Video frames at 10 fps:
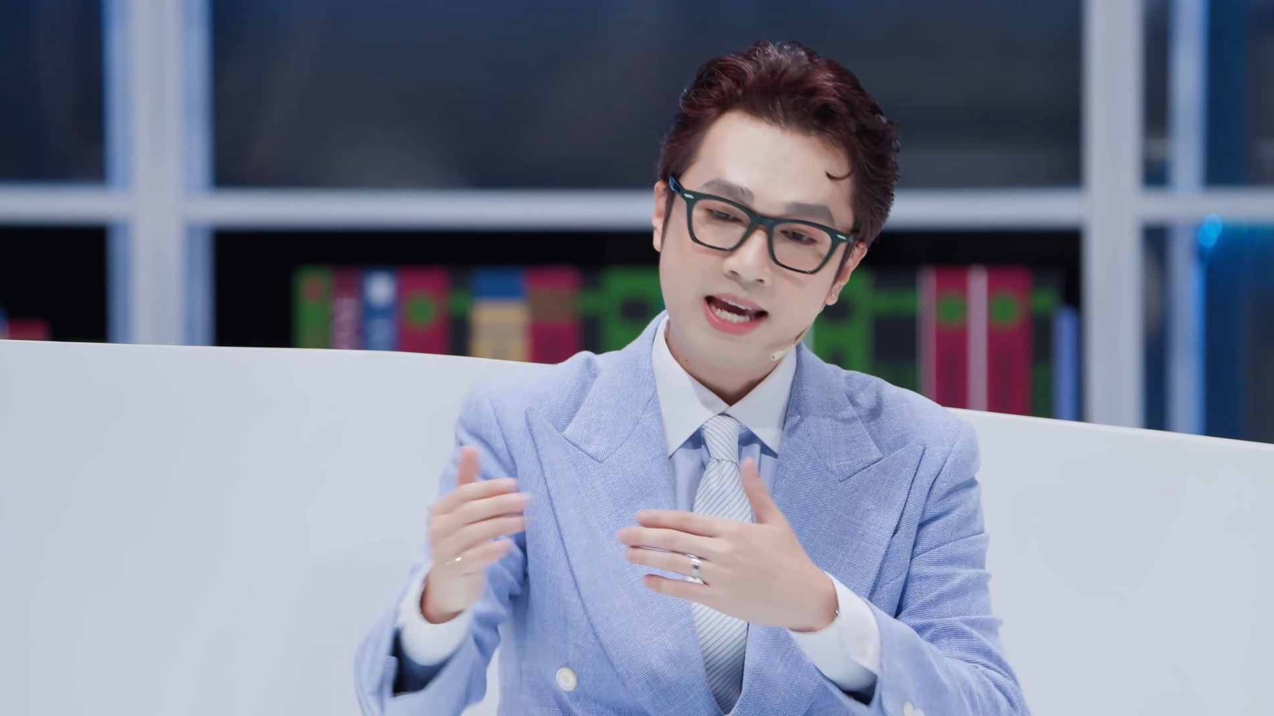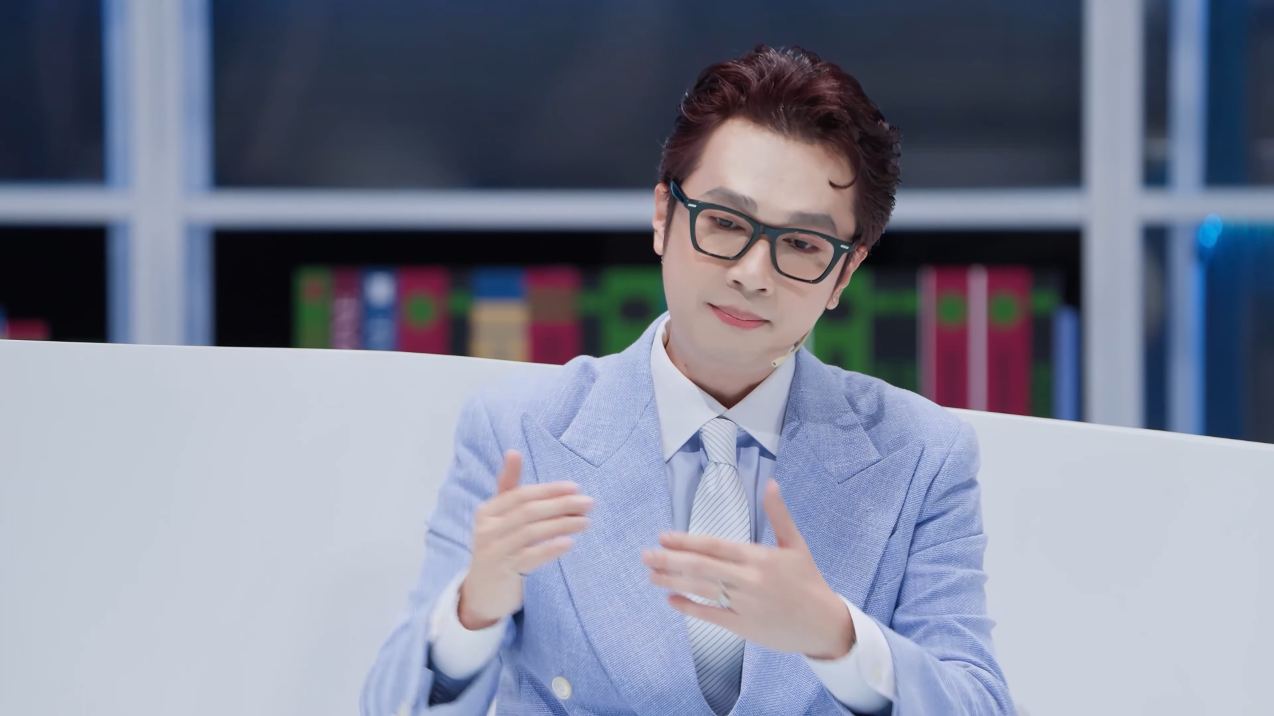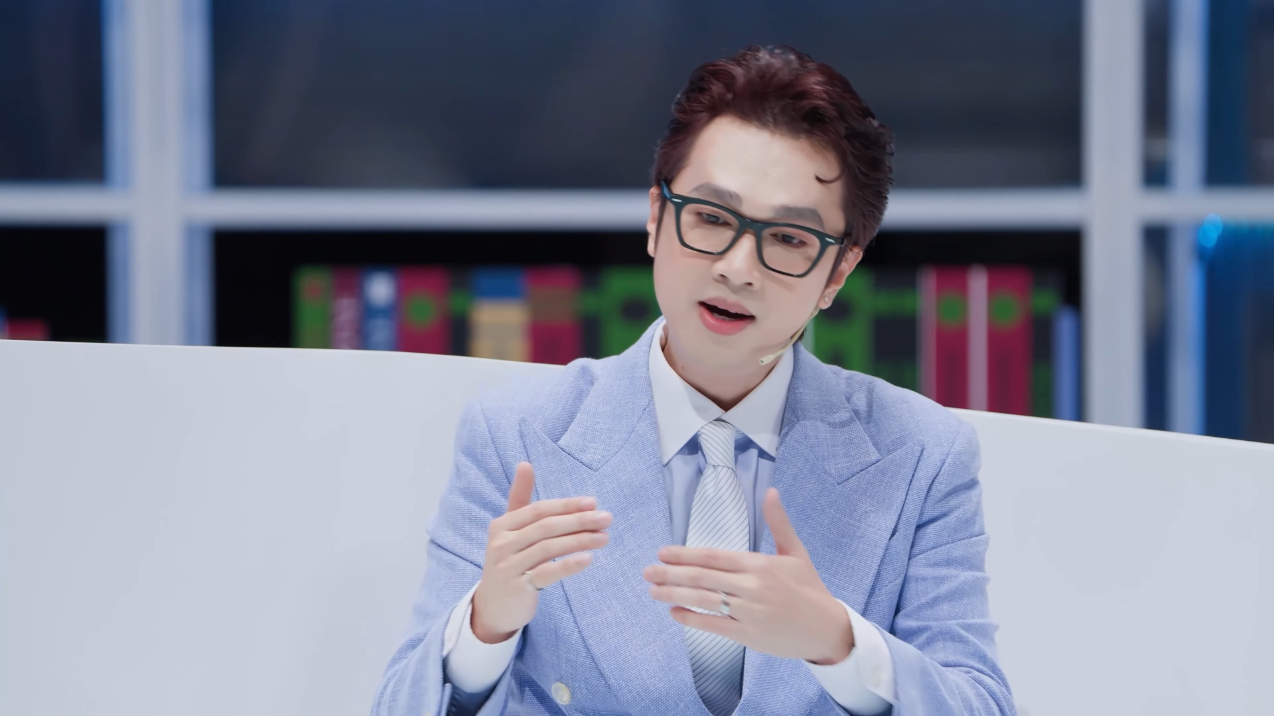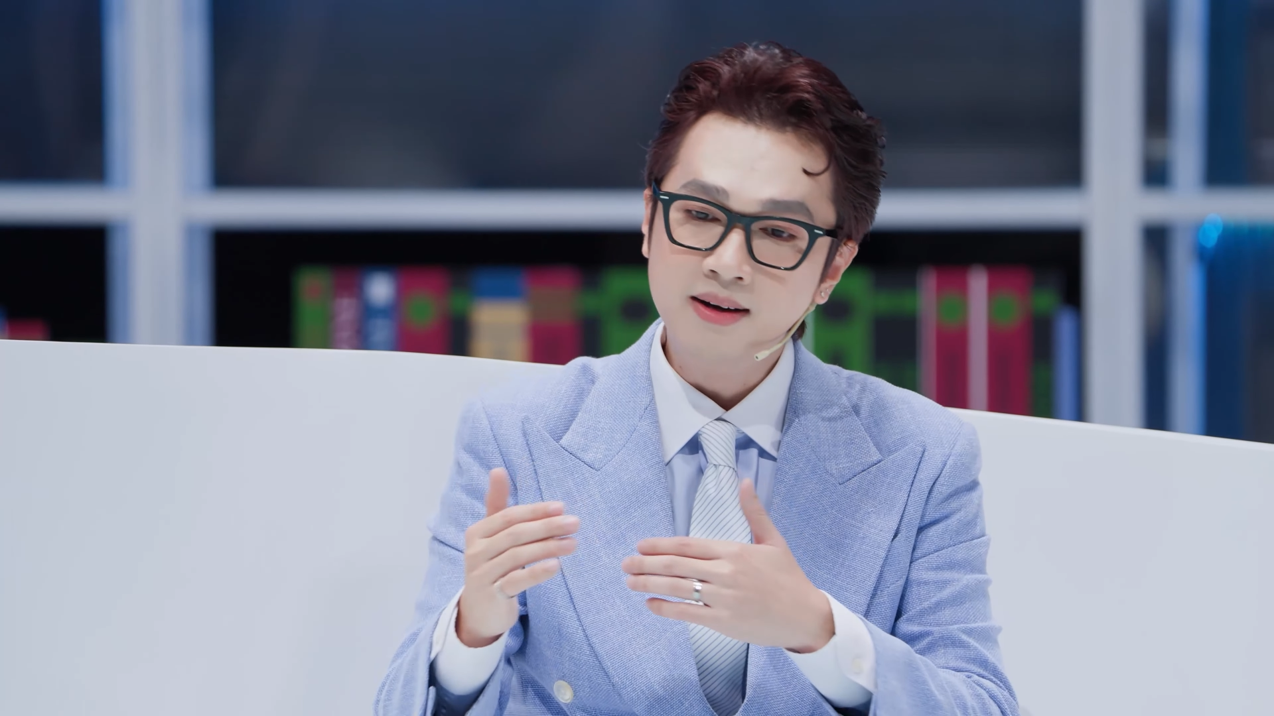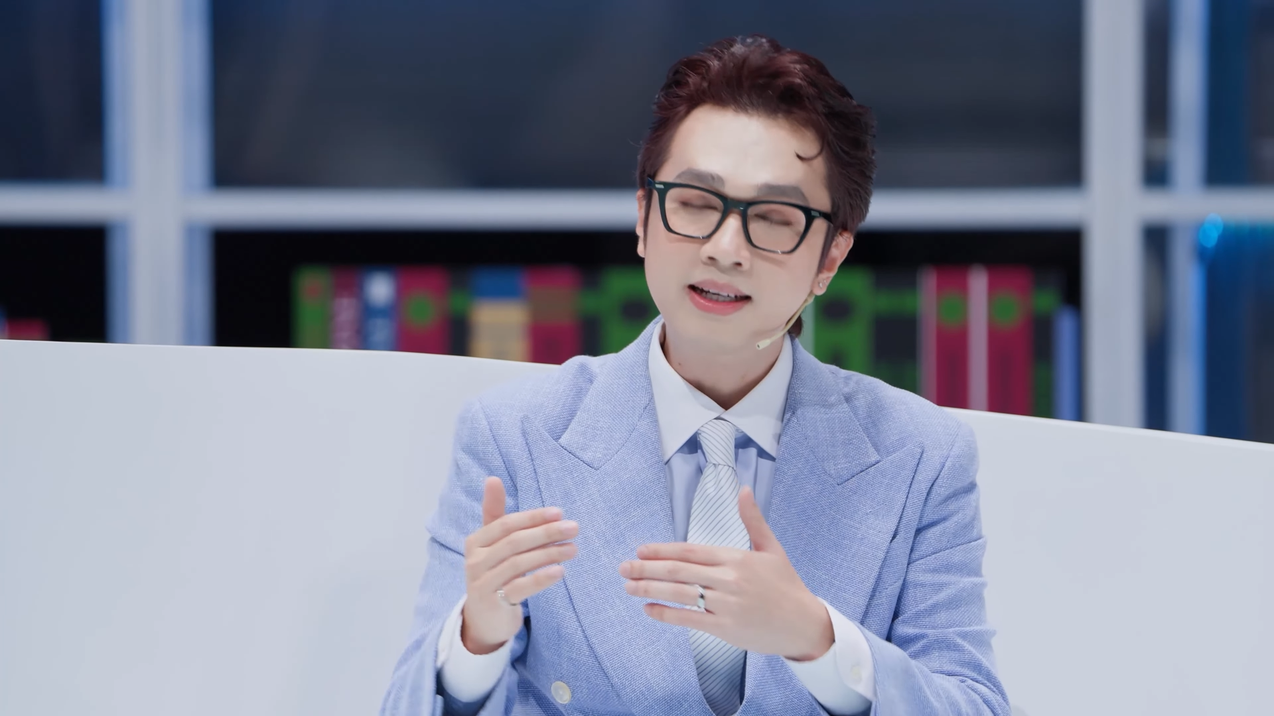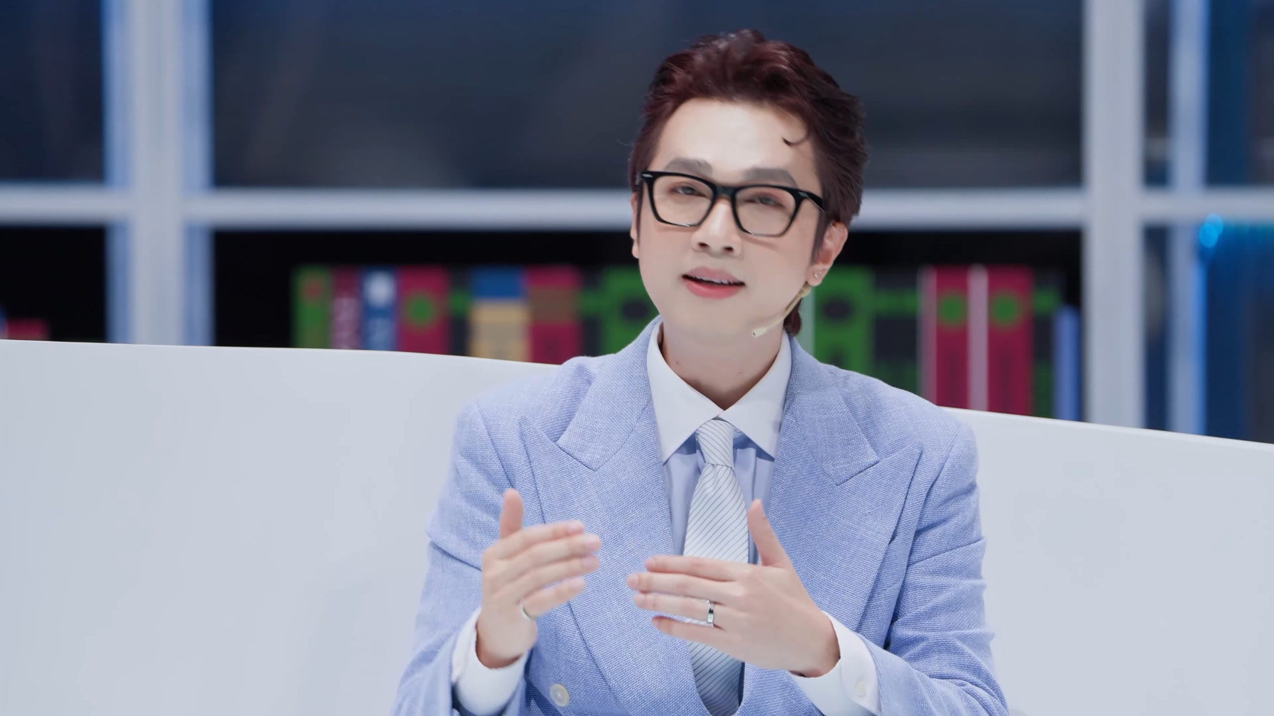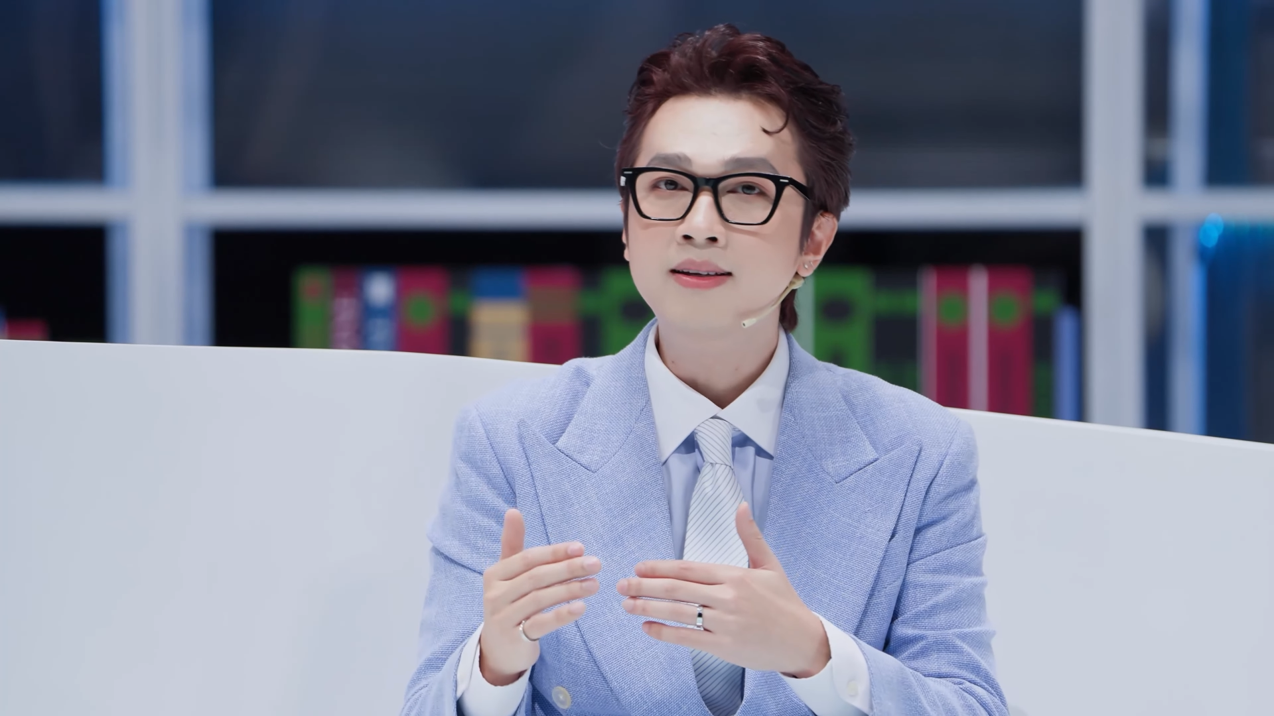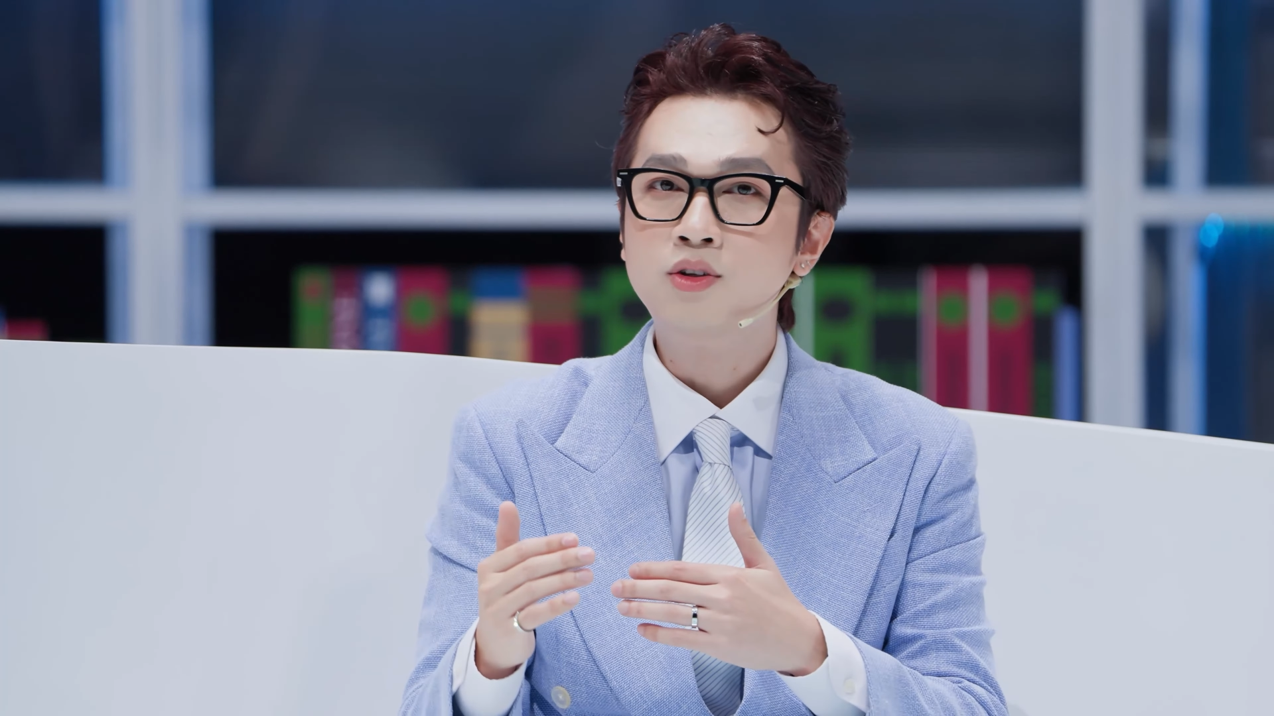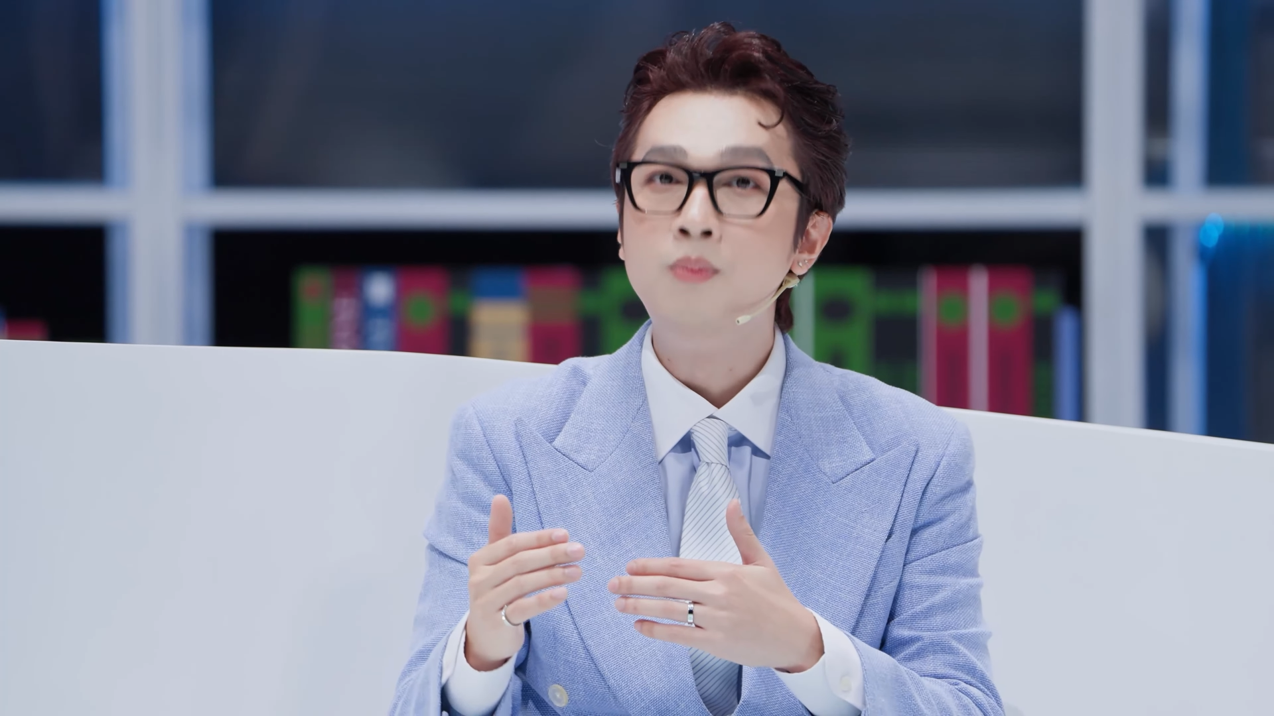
giảm bớt cái